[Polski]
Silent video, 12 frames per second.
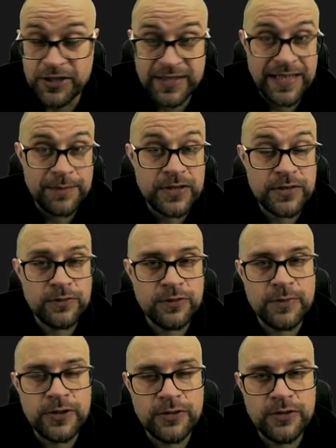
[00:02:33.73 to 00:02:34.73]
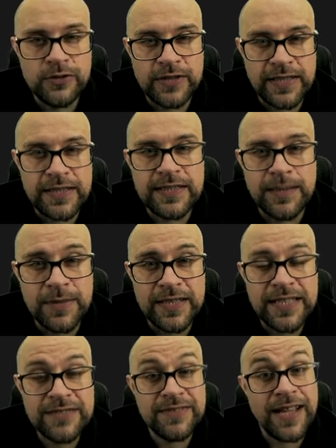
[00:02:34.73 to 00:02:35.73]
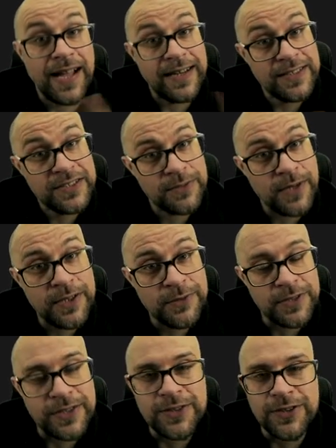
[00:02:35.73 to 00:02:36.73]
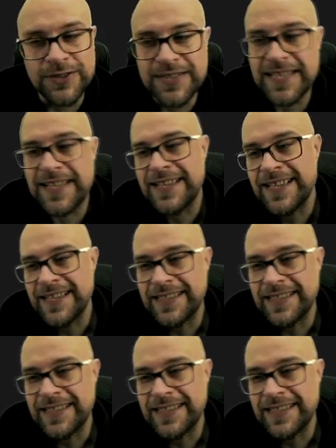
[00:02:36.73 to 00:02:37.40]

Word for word: Czasami są to metody o takiej samej nazwie, ale działają nie do końca